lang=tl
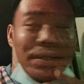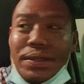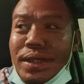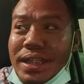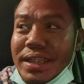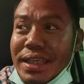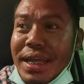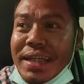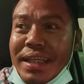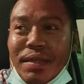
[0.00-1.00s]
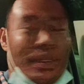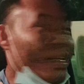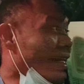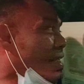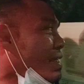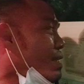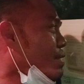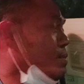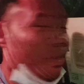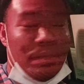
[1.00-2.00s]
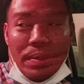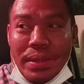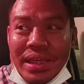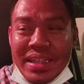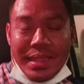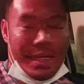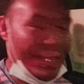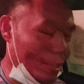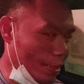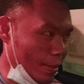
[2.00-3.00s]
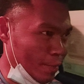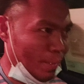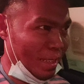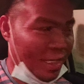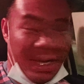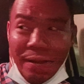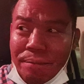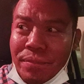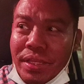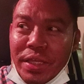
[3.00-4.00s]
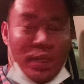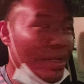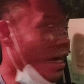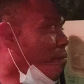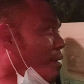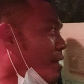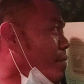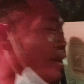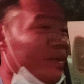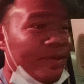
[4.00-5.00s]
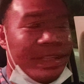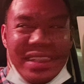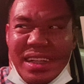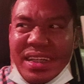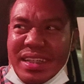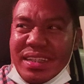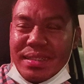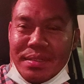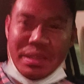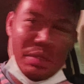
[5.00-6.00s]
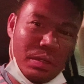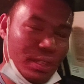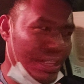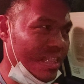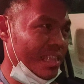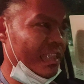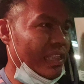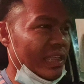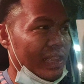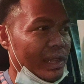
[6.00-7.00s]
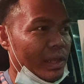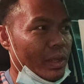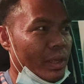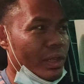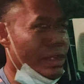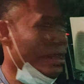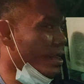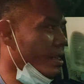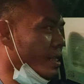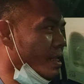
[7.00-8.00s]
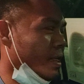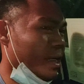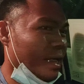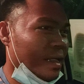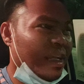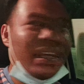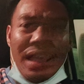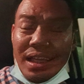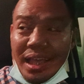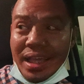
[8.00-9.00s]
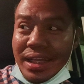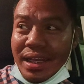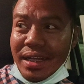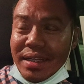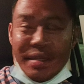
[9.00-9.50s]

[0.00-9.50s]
yun yung inaantay ko na client ko na magbibigay sa akin ng pera. Yun nga pala, merong isang siguro citizen dito na nanghingi ng